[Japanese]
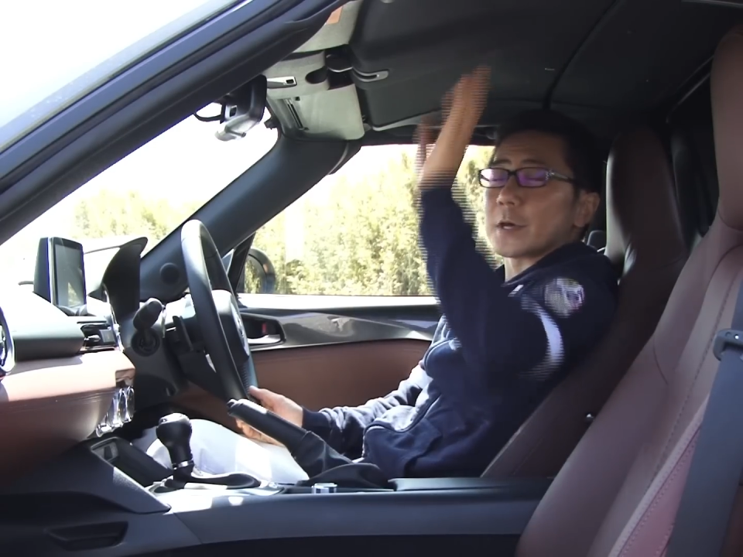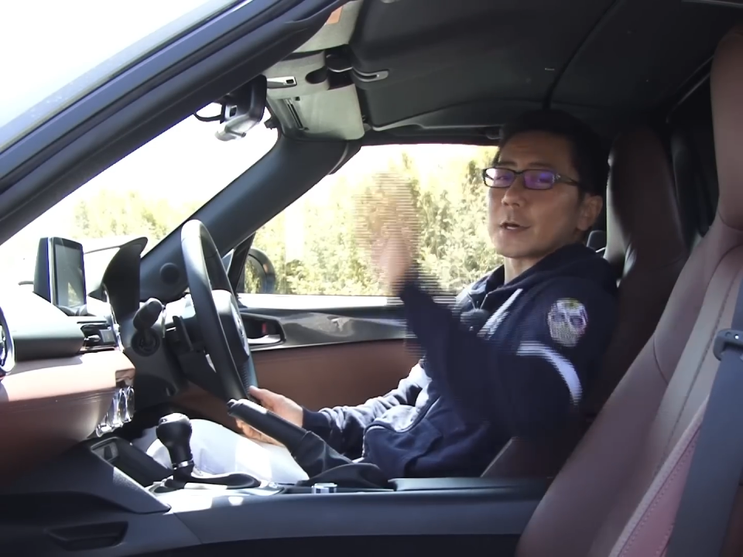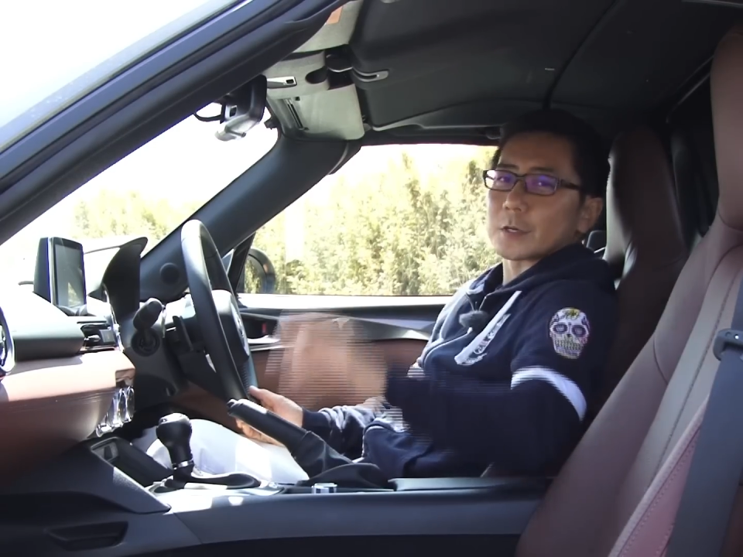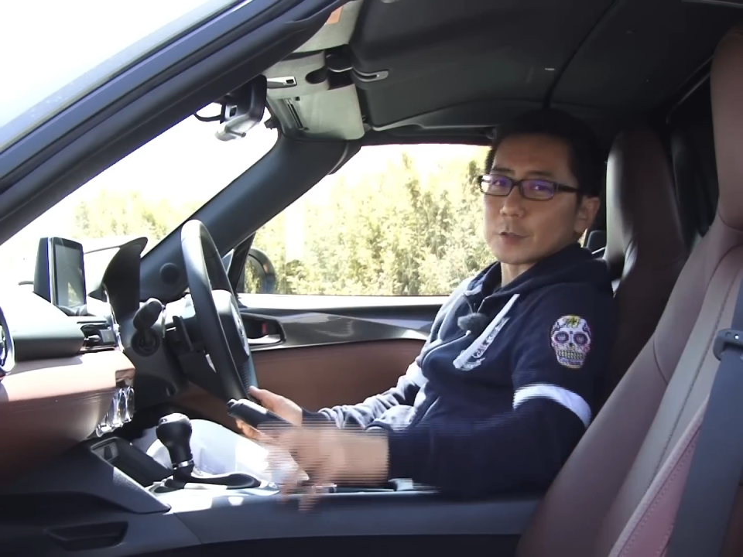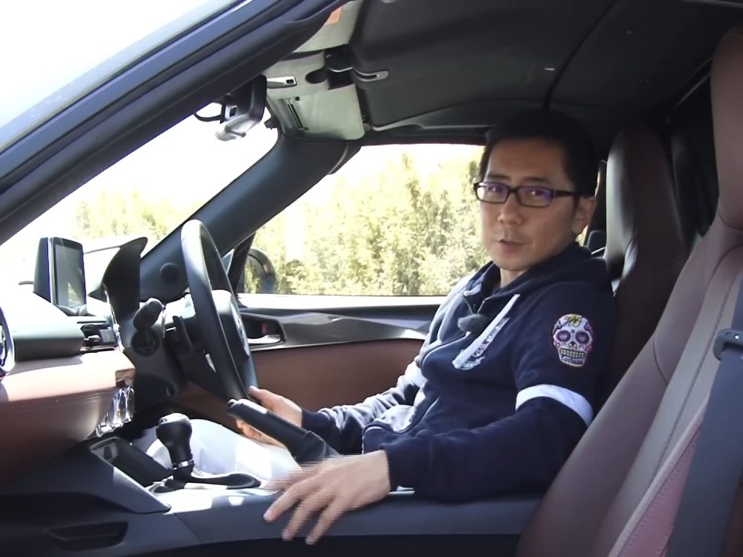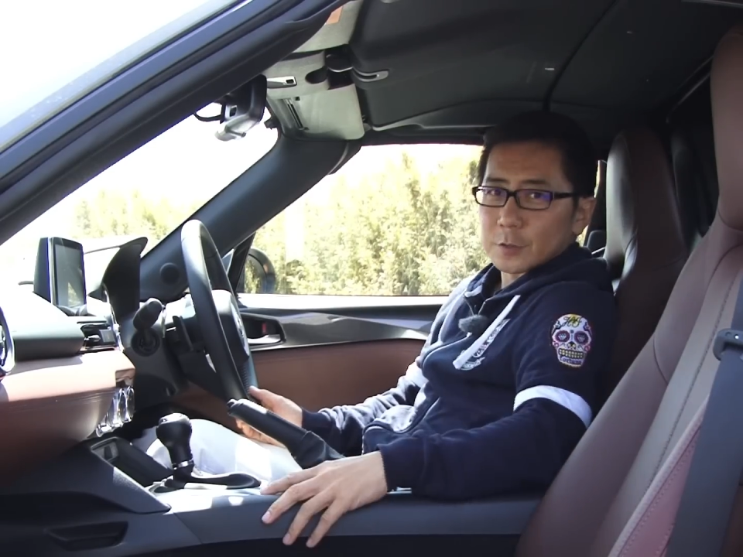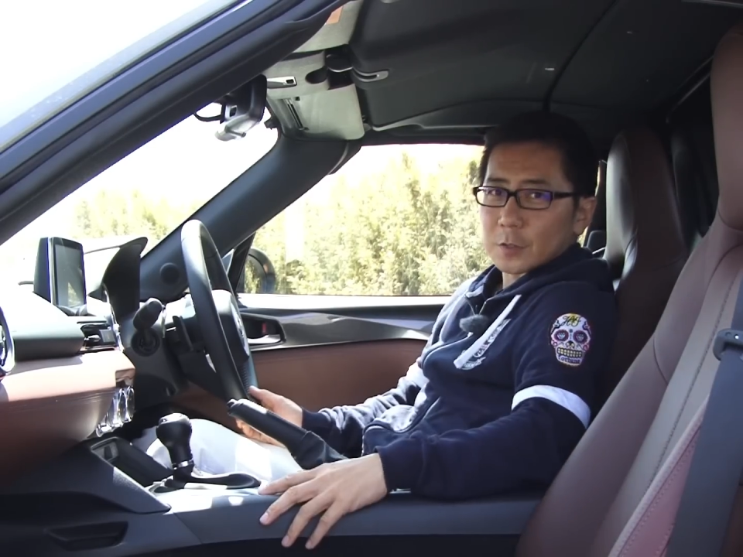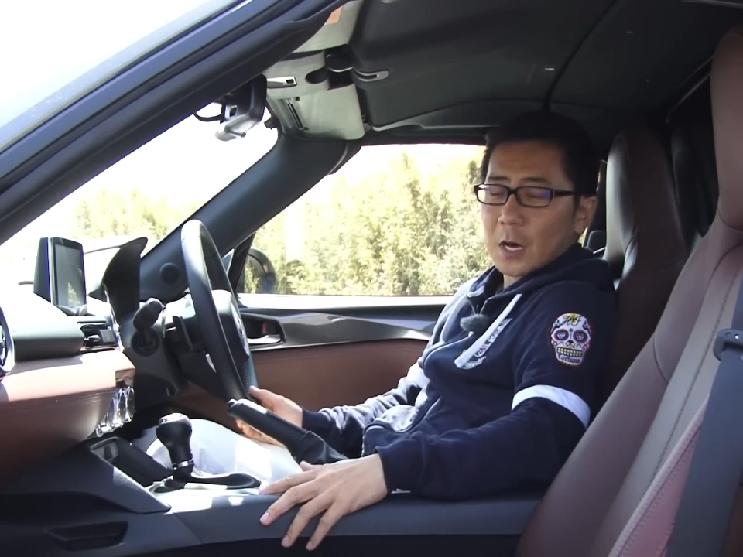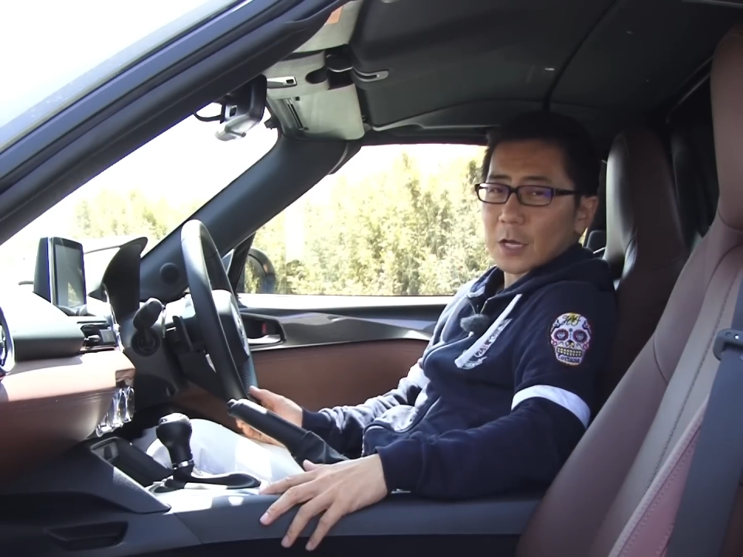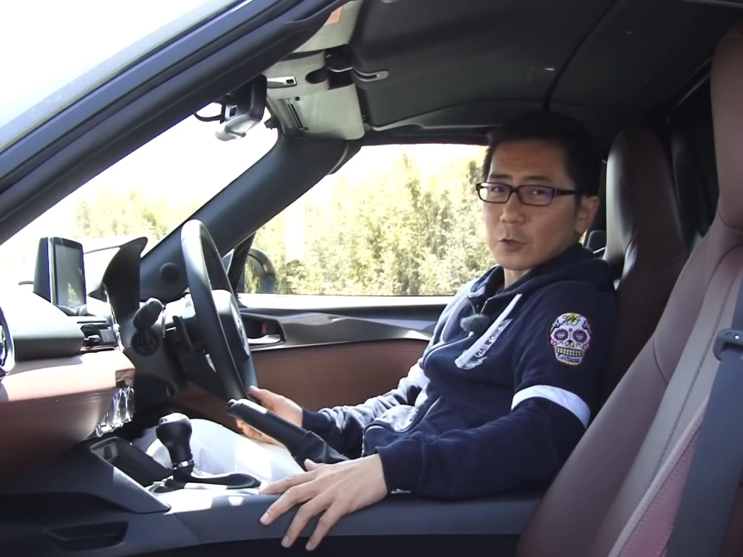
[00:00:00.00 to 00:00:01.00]
えー、
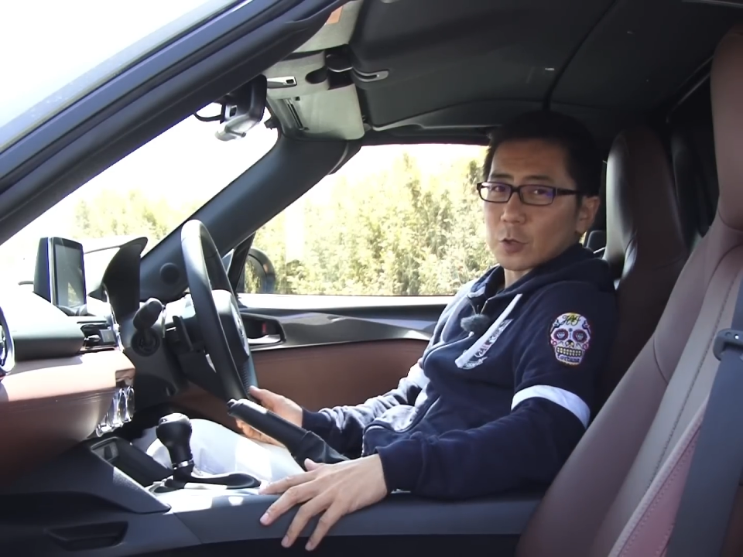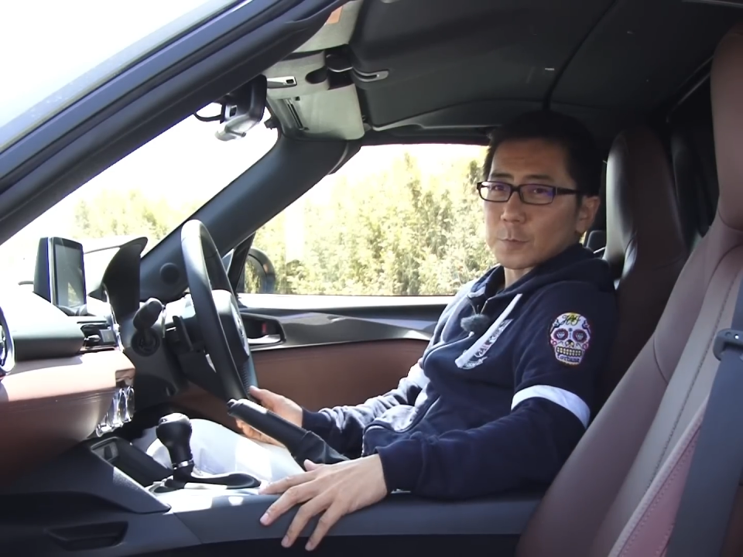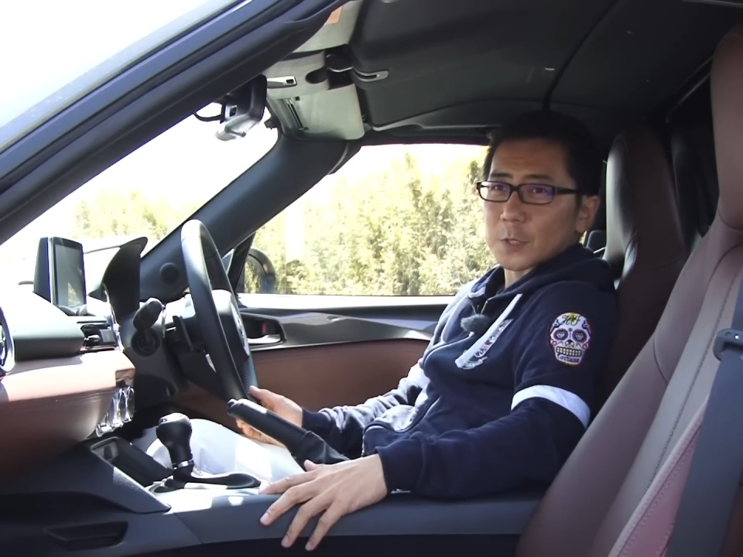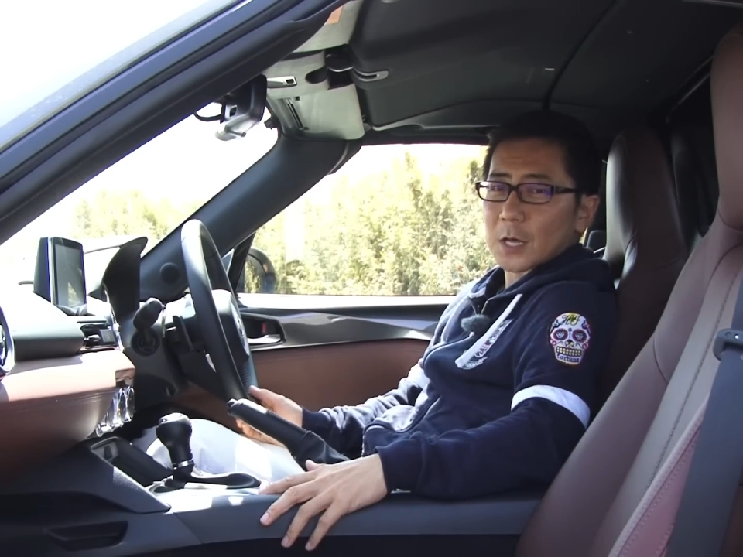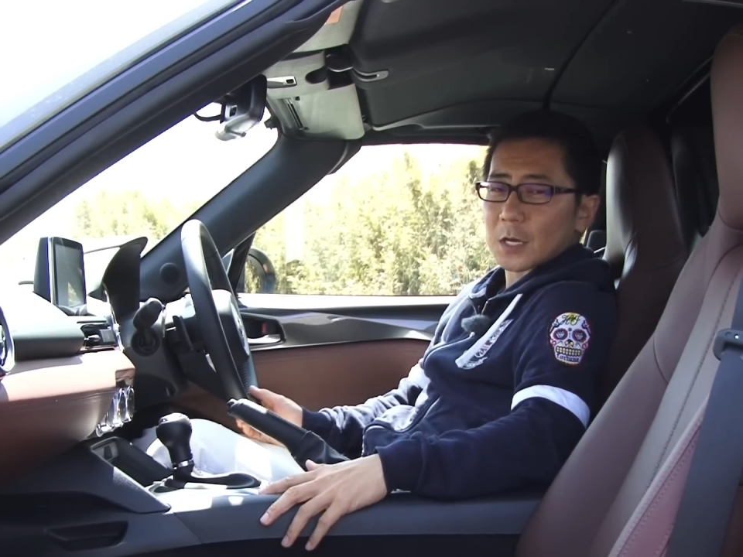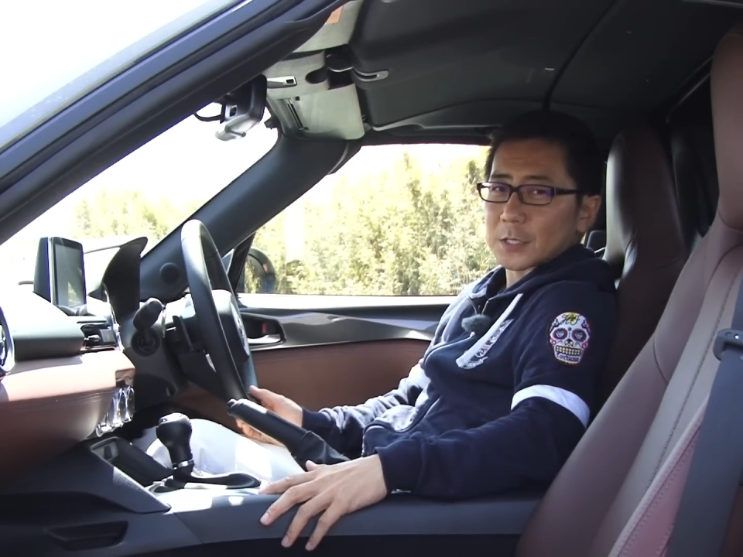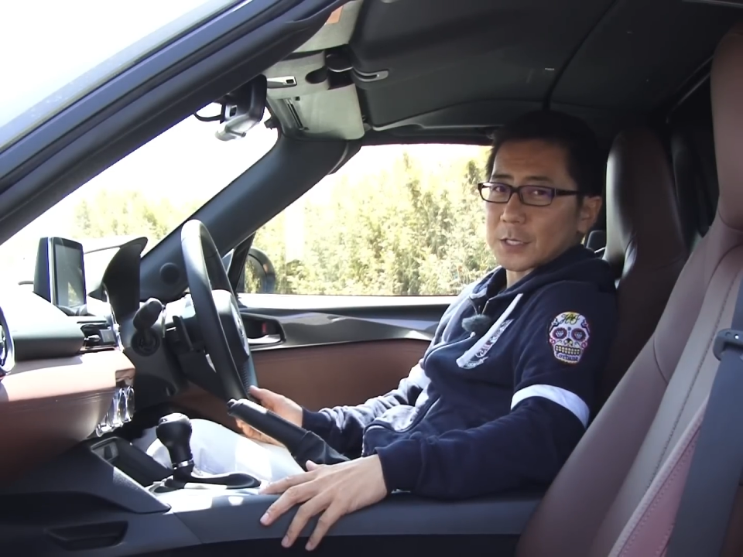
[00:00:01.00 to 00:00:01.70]
ルーフハードトップが